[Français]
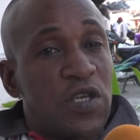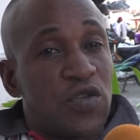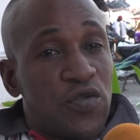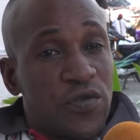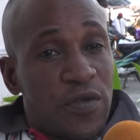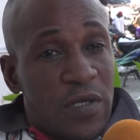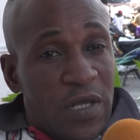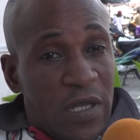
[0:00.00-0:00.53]
Je
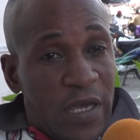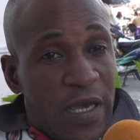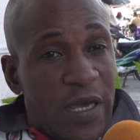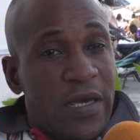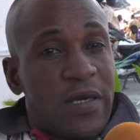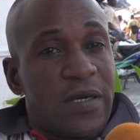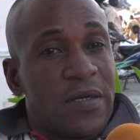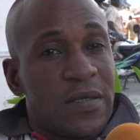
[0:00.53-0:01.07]
suis
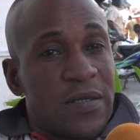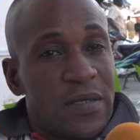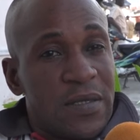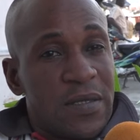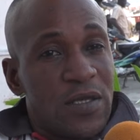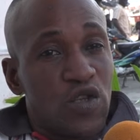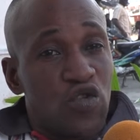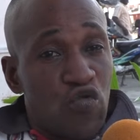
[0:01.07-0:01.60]
très
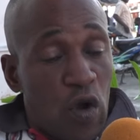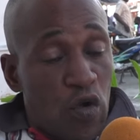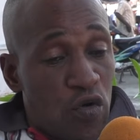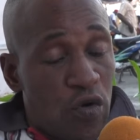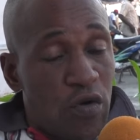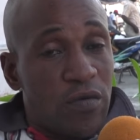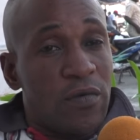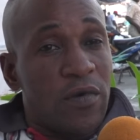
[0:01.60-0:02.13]

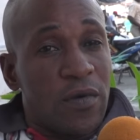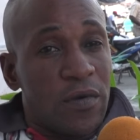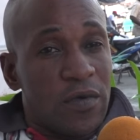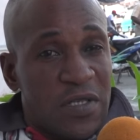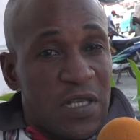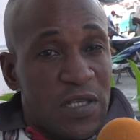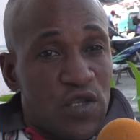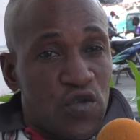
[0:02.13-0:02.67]
joyeux dans
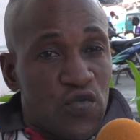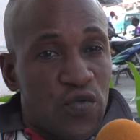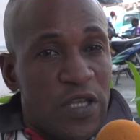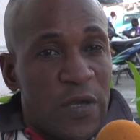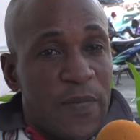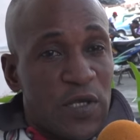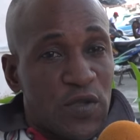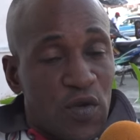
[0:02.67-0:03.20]
cette
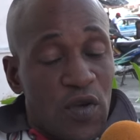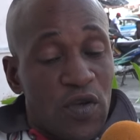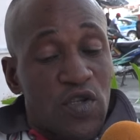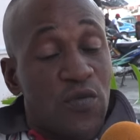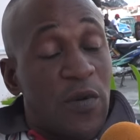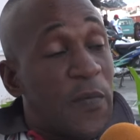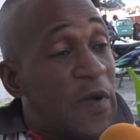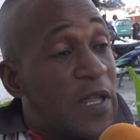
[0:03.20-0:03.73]
journée parce que
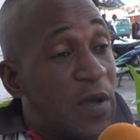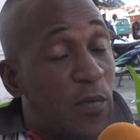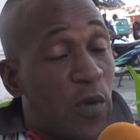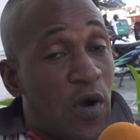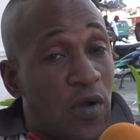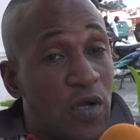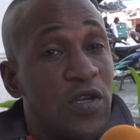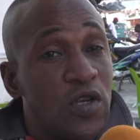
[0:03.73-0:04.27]
je m'appelle
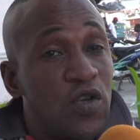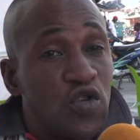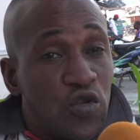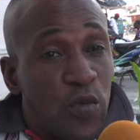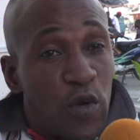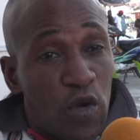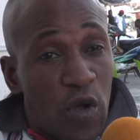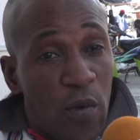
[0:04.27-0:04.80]
d'abord,
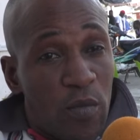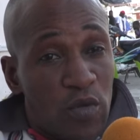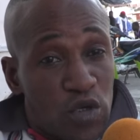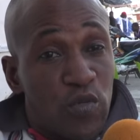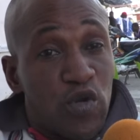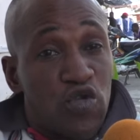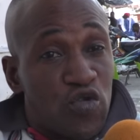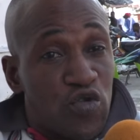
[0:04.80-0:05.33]
je me nomme, je
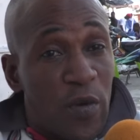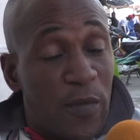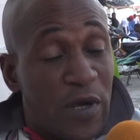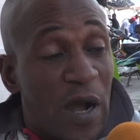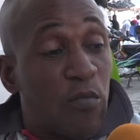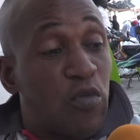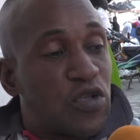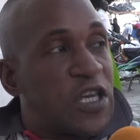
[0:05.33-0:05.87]
me surnomme
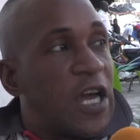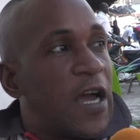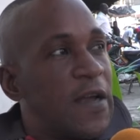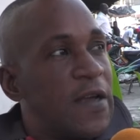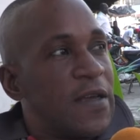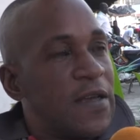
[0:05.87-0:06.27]
Cambodgien.